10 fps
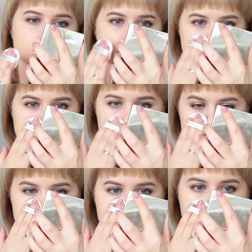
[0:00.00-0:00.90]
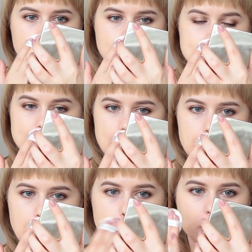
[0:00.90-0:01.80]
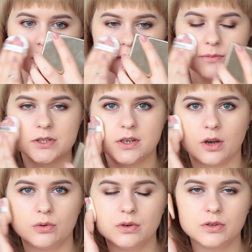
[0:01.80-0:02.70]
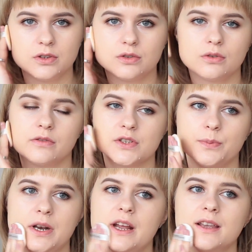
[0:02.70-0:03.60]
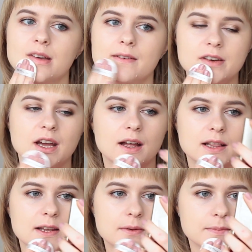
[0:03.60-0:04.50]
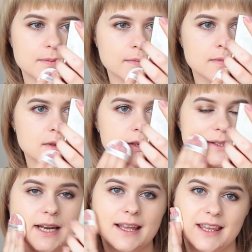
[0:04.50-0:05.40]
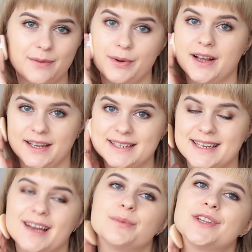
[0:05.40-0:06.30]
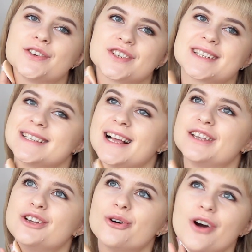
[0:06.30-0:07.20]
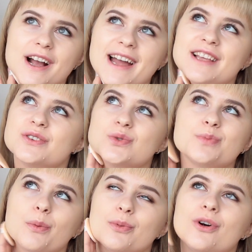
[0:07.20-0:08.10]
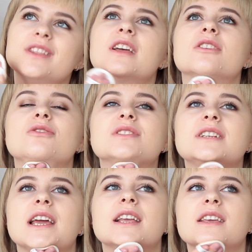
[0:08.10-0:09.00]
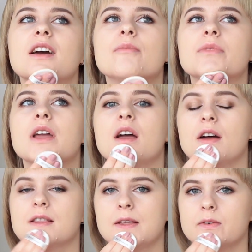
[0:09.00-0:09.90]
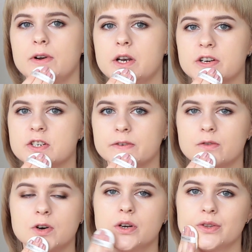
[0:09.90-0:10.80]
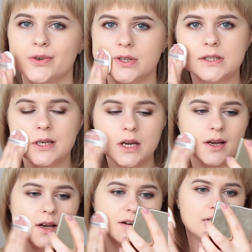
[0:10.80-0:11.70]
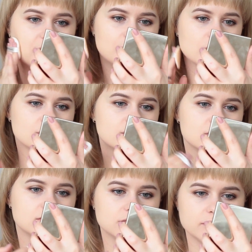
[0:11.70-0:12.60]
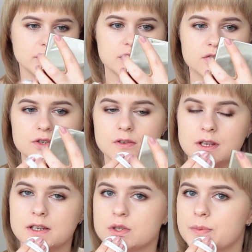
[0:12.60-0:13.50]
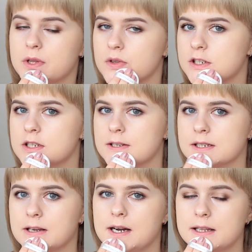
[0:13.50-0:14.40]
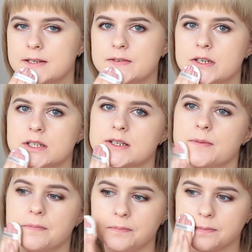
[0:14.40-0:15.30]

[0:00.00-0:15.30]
То есть какие-то покраснения он замаскирует, но воспаление вряд ли. Среднее покрытие, я бы даже сказала, не легкое, не супер плотное, но среднее, довольно живое. То есть э, могу ну, видеть, что не особенно где-то скатывается.